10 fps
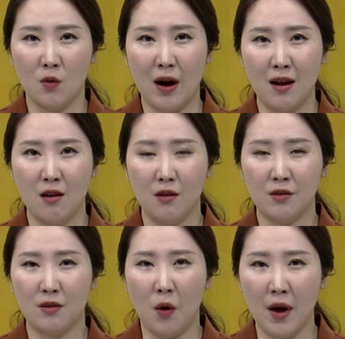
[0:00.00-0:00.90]

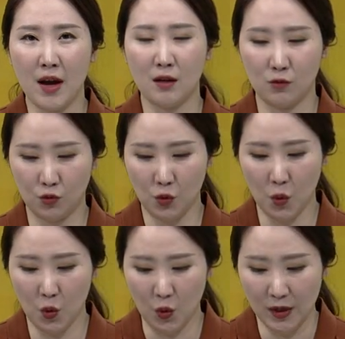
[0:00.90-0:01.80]
관련 여행
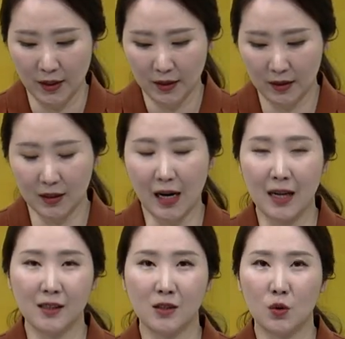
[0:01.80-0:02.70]
수요 늘
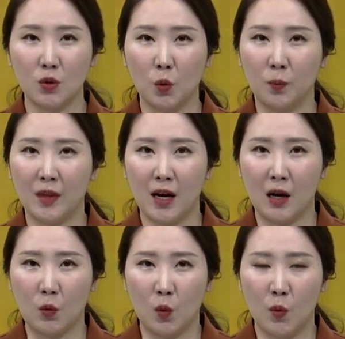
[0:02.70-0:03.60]
가능성이
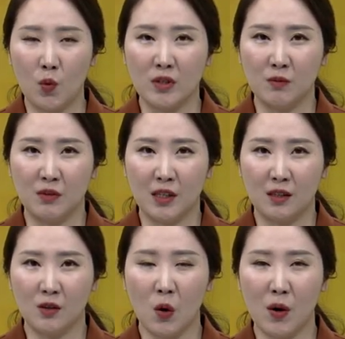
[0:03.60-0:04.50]
높다라고 보고 있습니다.
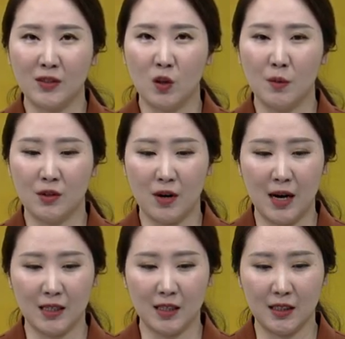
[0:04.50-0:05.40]
그런 관점에서
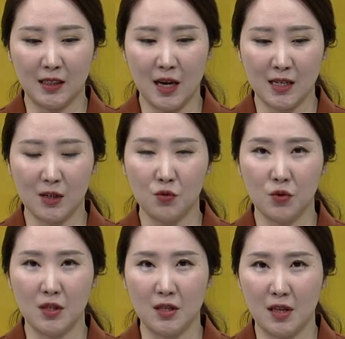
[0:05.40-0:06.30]
가장 이제
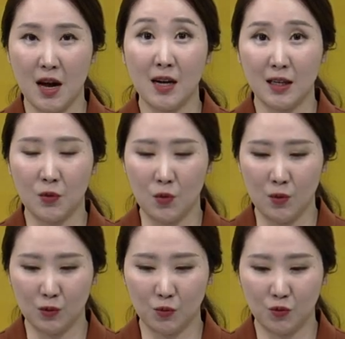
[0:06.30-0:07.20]
대장주인
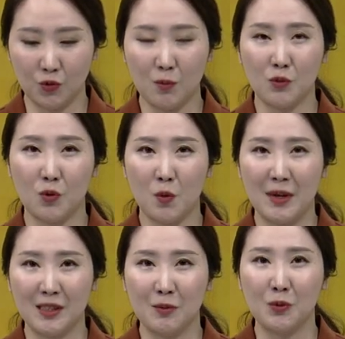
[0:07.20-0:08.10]
대한항공 좀 중점적으로
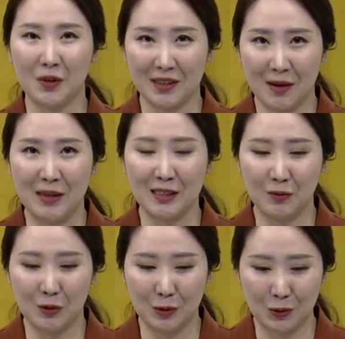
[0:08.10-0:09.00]
봤으면 좋겠다
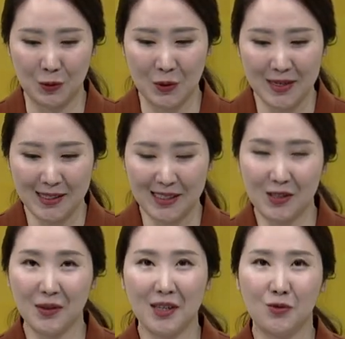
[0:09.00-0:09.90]
말씀드리고 싶고
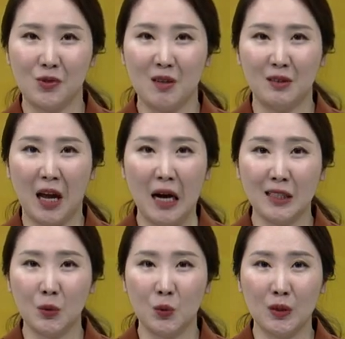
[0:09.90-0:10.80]
이전에 주쌤이
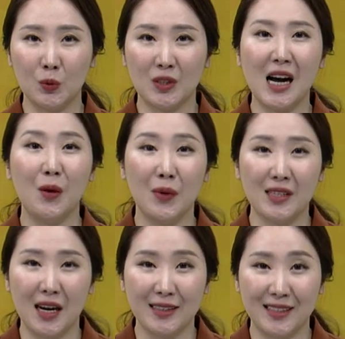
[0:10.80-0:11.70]
대한항공의 또
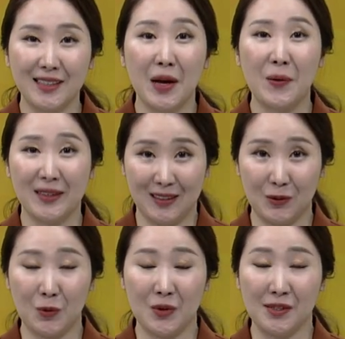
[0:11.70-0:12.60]
자회사 진에어
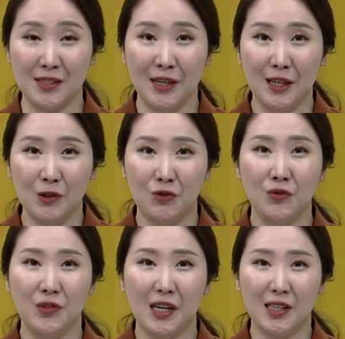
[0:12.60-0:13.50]
같은 경우에는
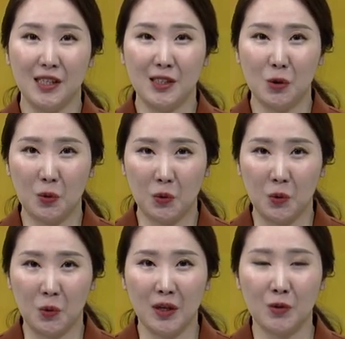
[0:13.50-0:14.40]
중장기적으로
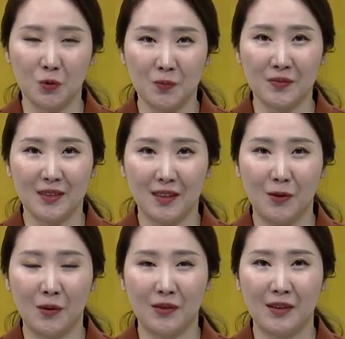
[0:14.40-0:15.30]
올해 좀
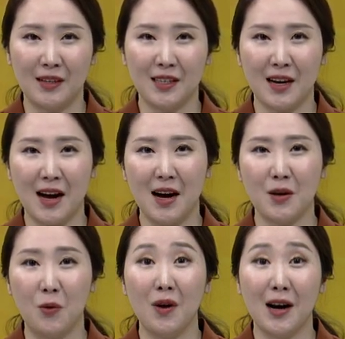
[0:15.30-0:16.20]
어, 굉장히
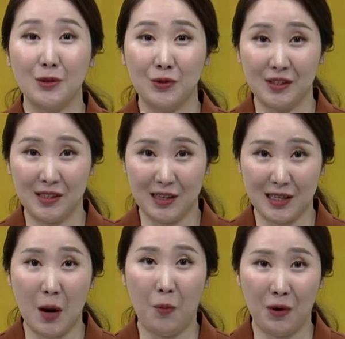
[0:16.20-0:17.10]
강하게 올라갈 수 있으니까
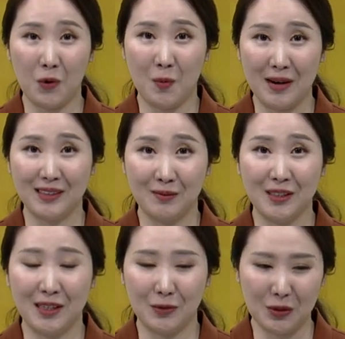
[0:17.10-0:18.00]
잘 보라고
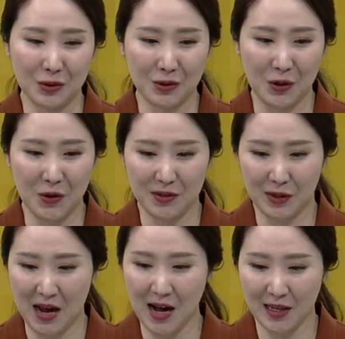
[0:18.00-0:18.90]
말씀드리기도 했었죠.
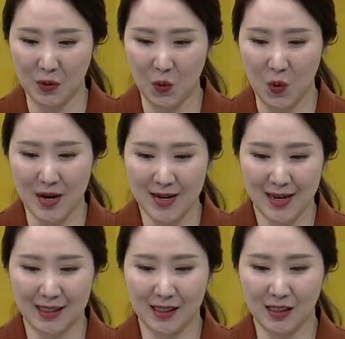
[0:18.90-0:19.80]
그래서 대한항공
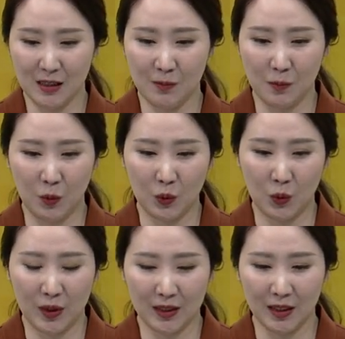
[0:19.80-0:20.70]
같이 흐름
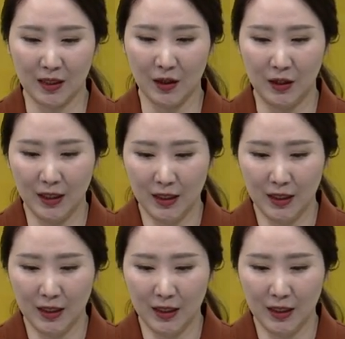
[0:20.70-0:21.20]
보도록 할 텐데요.